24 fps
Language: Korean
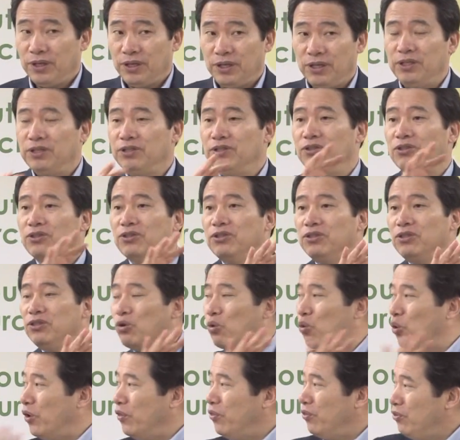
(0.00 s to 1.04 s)
이런
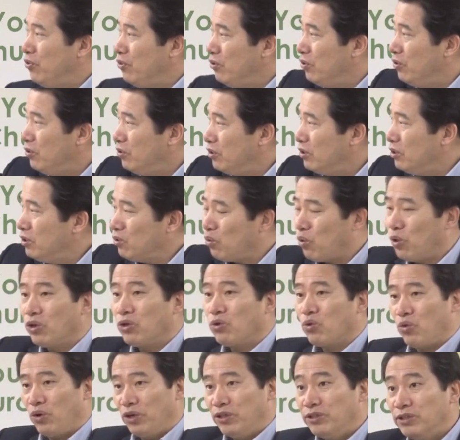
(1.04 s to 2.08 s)
능력, 권능은
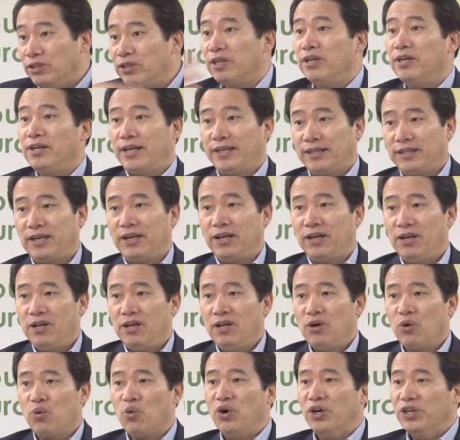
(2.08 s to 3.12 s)
곧 권세를 나타내,
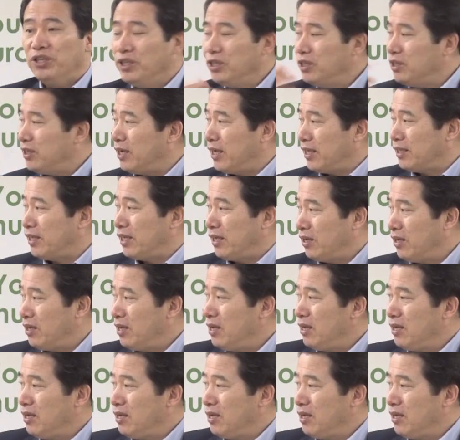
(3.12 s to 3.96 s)
권위를 나타내.